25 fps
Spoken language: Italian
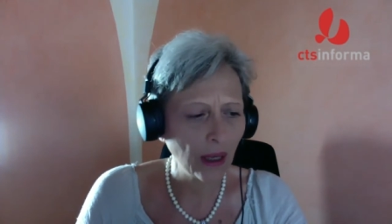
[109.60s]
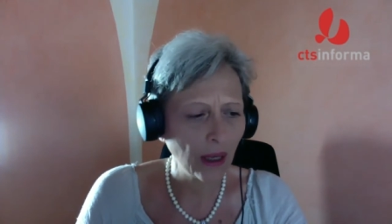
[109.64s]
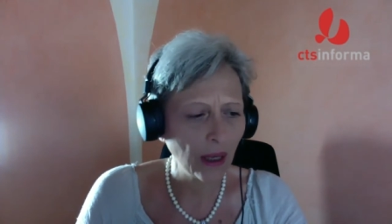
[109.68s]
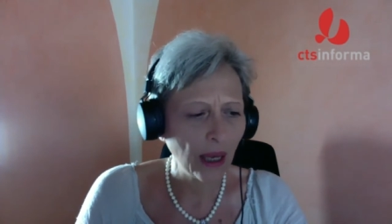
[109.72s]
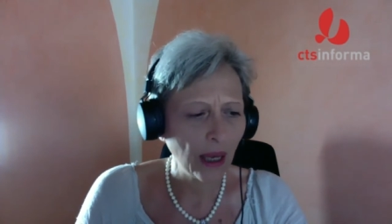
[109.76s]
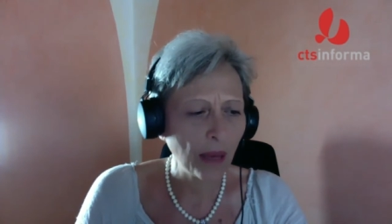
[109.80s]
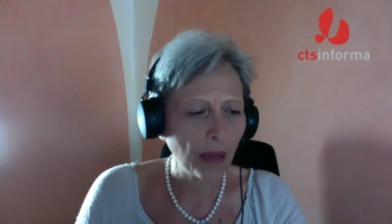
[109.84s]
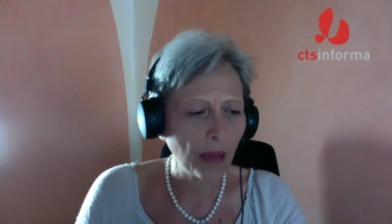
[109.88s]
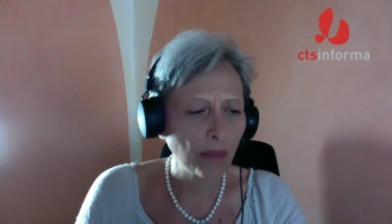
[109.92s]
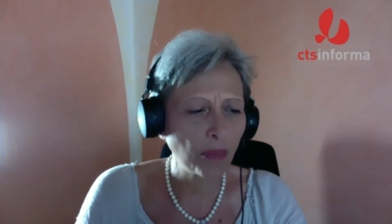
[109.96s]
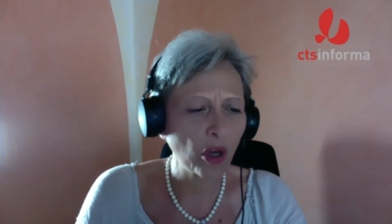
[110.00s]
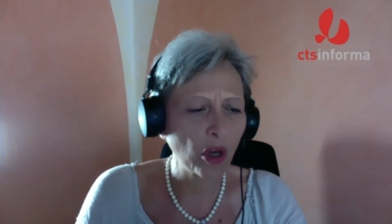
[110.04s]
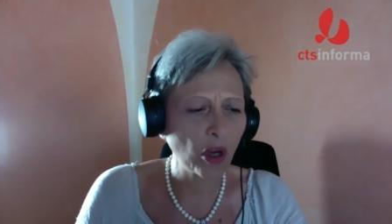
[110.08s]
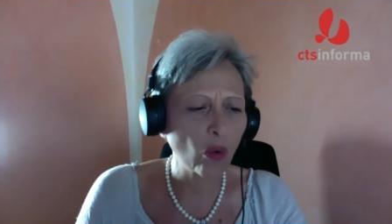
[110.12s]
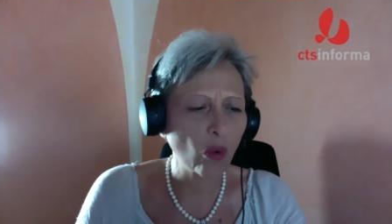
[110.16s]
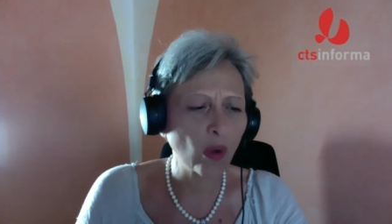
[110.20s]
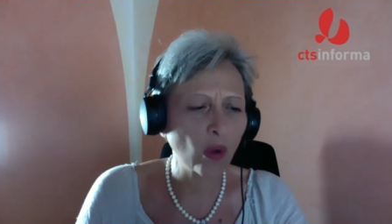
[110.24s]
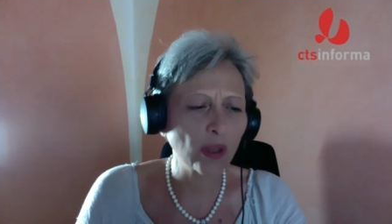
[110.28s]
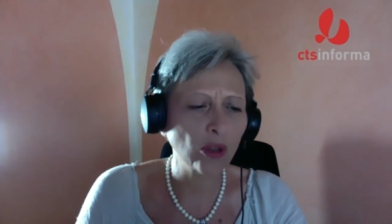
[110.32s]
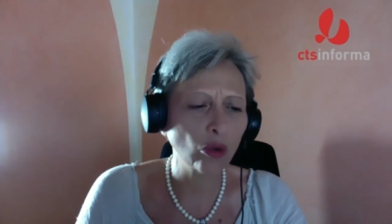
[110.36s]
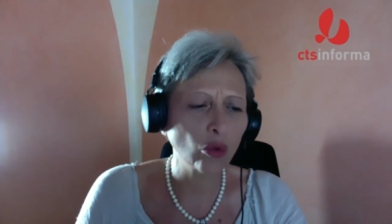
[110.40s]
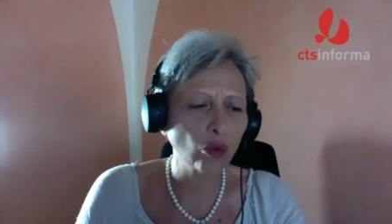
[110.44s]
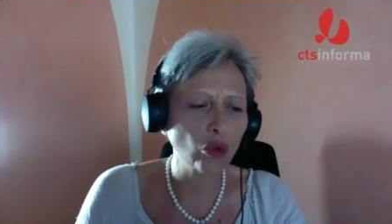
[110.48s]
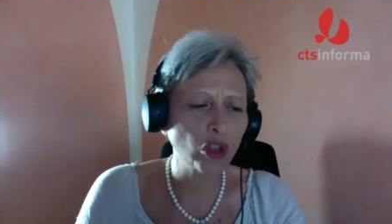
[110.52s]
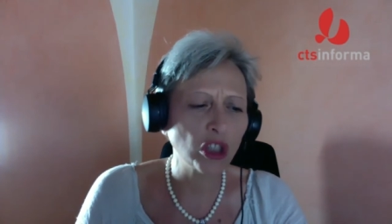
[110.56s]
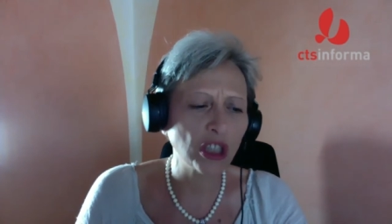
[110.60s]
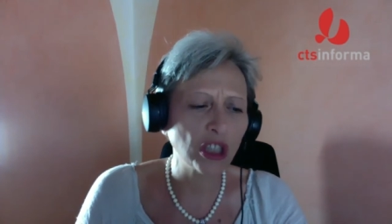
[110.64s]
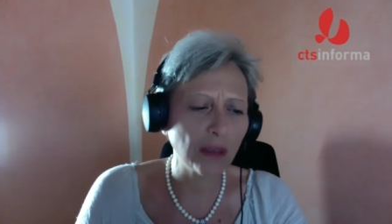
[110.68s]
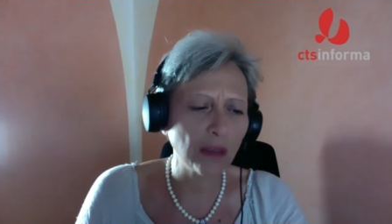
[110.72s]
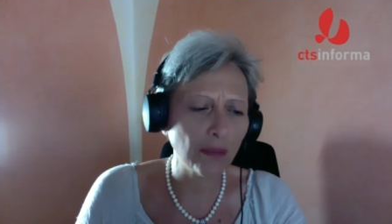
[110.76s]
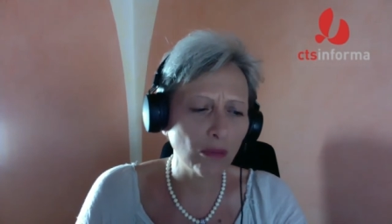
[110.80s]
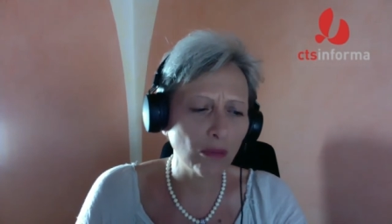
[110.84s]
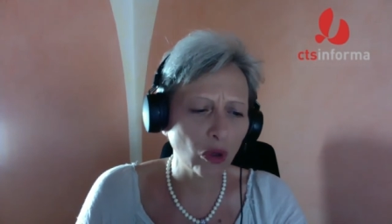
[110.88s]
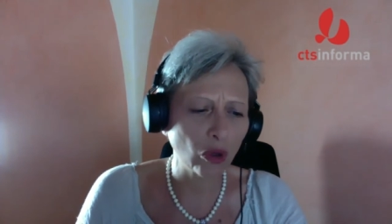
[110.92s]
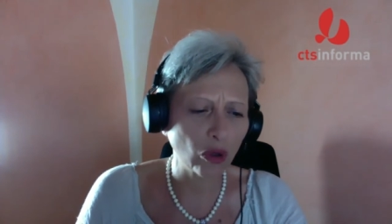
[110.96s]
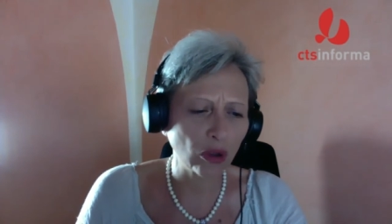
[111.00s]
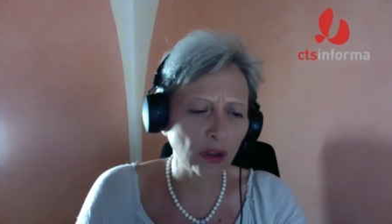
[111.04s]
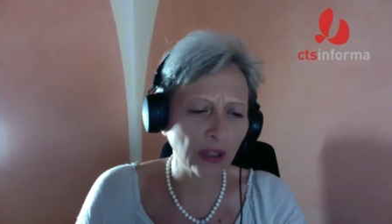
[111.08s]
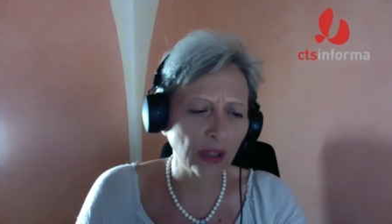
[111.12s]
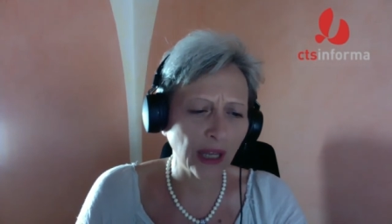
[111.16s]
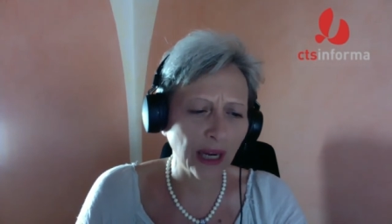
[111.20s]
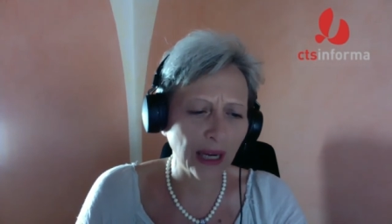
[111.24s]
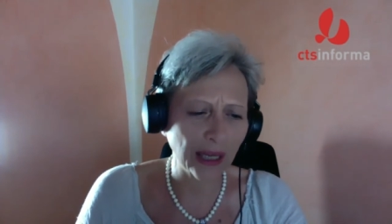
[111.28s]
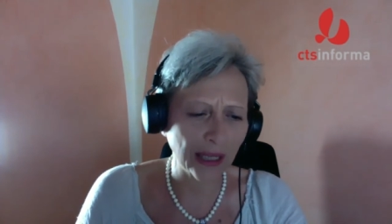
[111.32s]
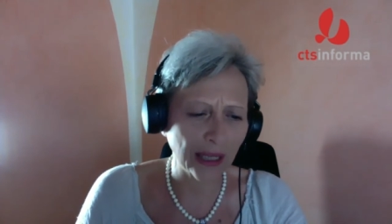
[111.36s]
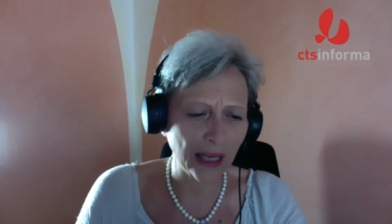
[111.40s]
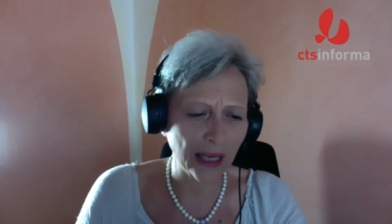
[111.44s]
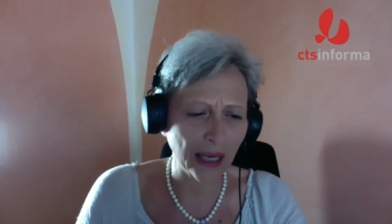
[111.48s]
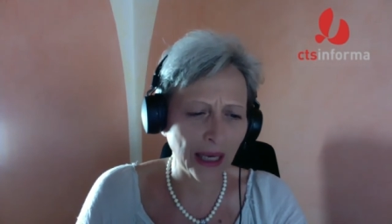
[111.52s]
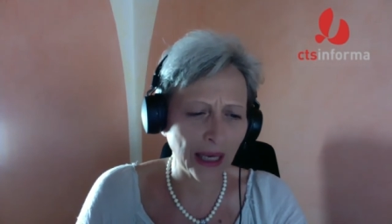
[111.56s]
E poi quando uscimmo
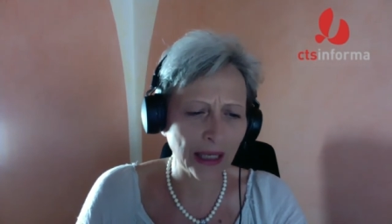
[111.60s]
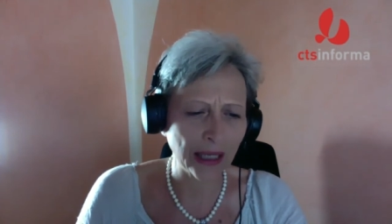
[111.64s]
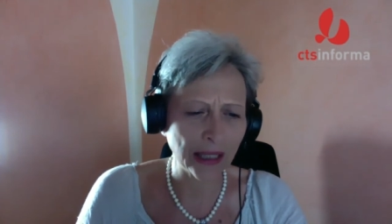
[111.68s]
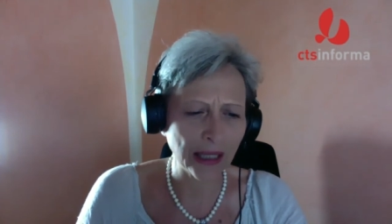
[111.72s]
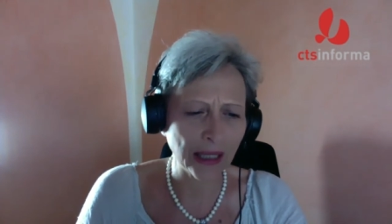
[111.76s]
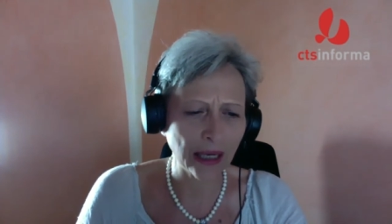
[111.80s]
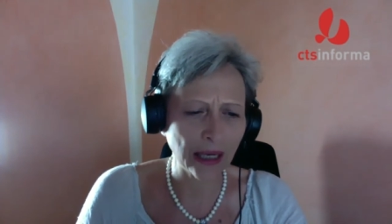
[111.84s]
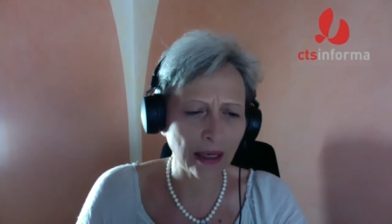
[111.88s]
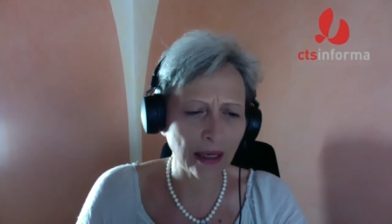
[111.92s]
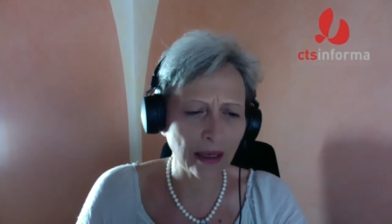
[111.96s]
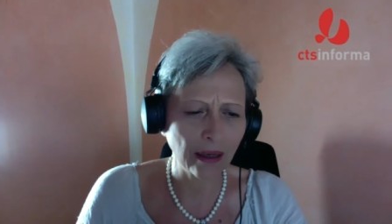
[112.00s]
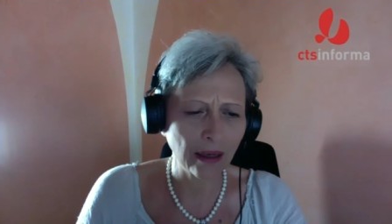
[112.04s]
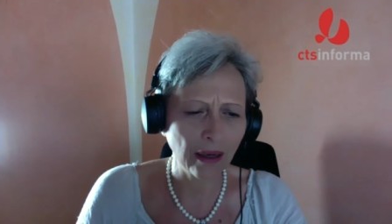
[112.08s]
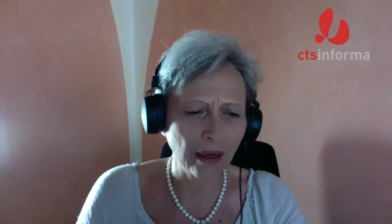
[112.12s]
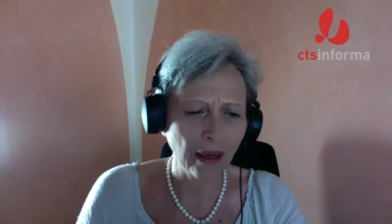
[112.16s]
dalla chiesa,